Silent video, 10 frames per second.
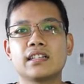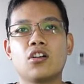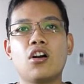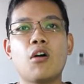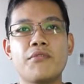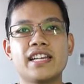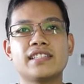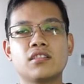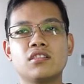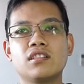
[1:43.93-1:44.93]
ก็ obvious
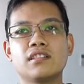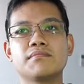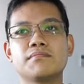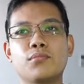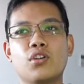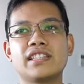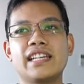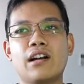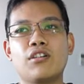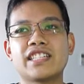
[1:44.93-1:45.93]
ก็ปกติ
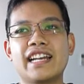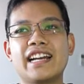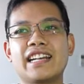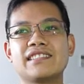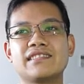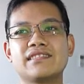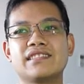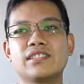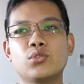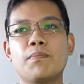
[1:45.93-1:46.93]
เขาก็ใช้กัน
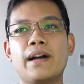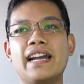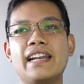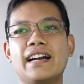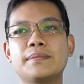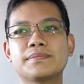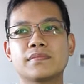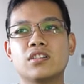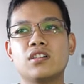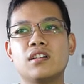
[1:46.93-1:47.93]
ทั่วไปนะครับ
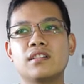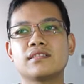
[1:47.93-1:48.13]
ก็